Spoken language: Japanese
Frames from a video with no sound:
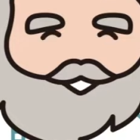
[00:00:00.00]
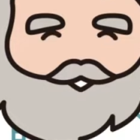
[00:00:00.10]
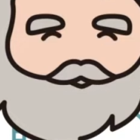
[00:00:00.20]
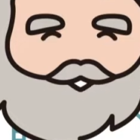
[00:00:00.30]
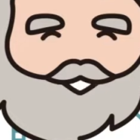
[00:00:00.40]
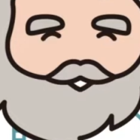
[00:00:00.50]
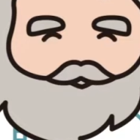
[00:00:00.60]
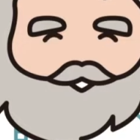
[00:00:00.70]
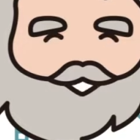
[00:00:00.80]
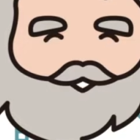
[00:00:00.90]
毎
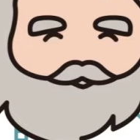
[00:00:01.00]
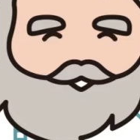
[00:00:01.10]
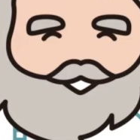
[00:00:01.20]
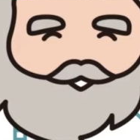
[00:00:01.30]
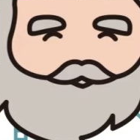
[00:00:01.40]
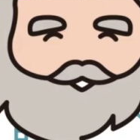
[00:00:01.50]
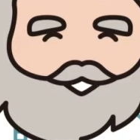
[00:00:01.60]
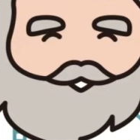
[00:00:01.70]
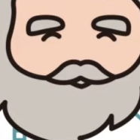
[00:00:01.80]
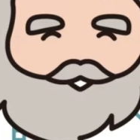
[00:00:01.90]
回
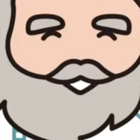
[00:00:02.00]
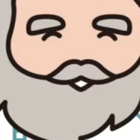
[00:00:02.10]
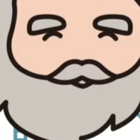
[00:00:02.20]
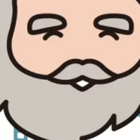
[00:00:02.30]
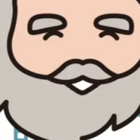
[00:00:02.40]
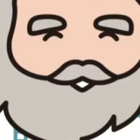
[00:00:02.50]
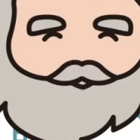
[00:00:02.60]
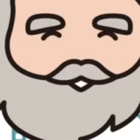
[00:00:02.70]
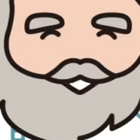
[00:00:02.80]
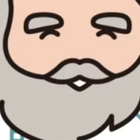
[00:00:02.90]
ジュースを4杯
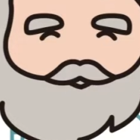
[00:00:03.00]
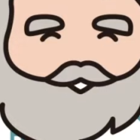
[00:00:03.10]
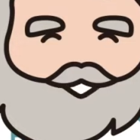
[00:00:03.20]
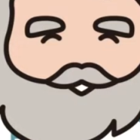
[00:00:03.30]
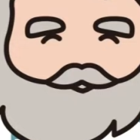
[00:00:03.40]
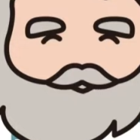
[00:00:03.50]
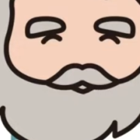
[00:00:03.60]
も飲んでね